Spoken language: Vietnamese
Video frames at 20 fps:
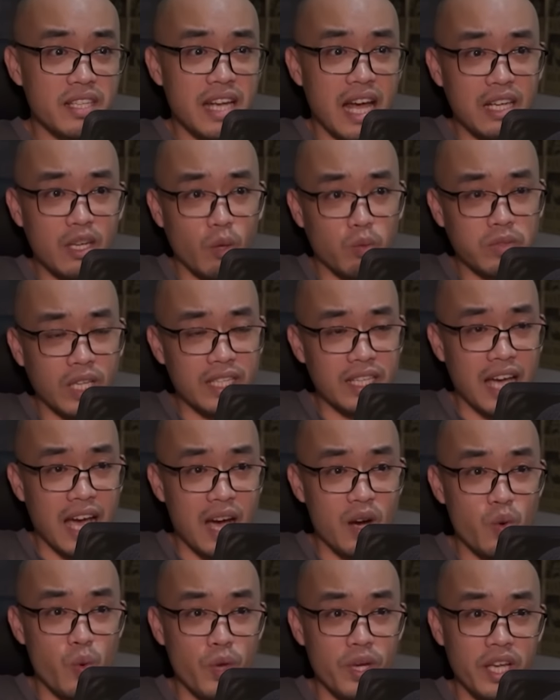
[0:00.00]
nhưng mà
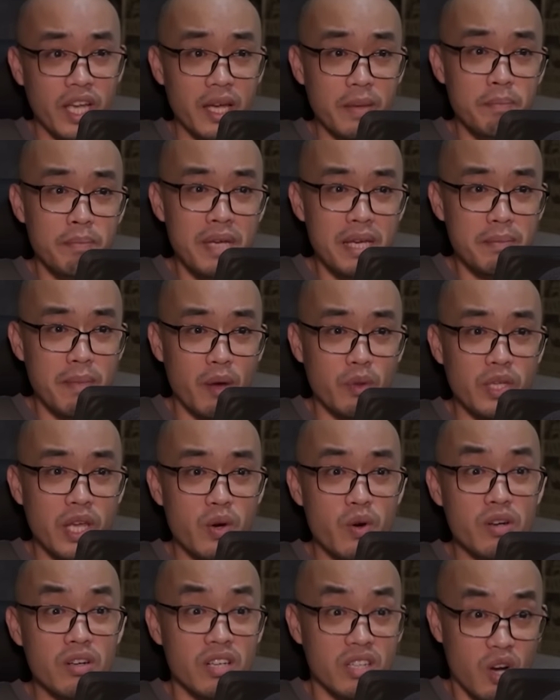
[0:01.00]
nhiều một chuyện không bằng
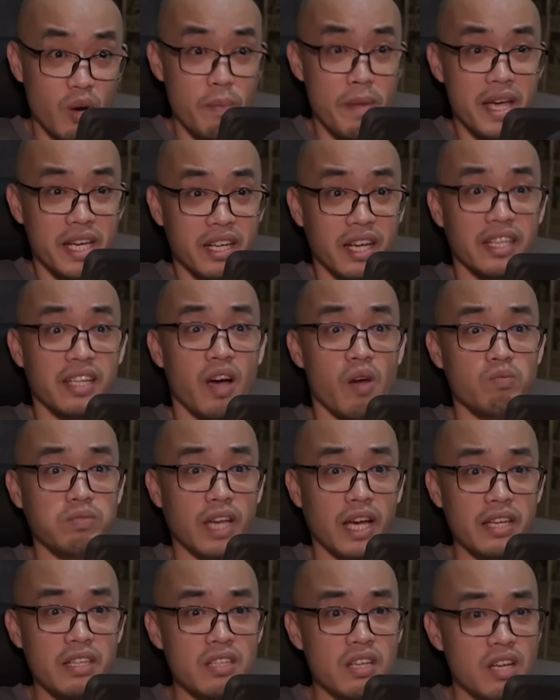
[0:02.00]
bớt một chuyện, hay là
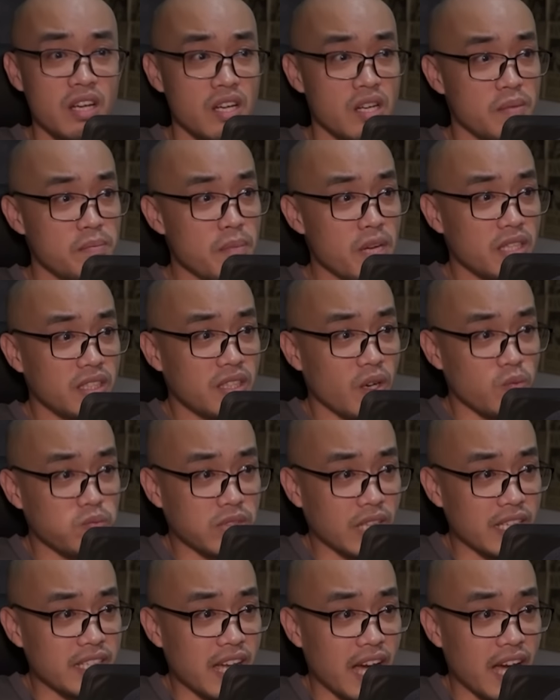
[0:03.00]
tạm thời giả mạo đệ tử Minh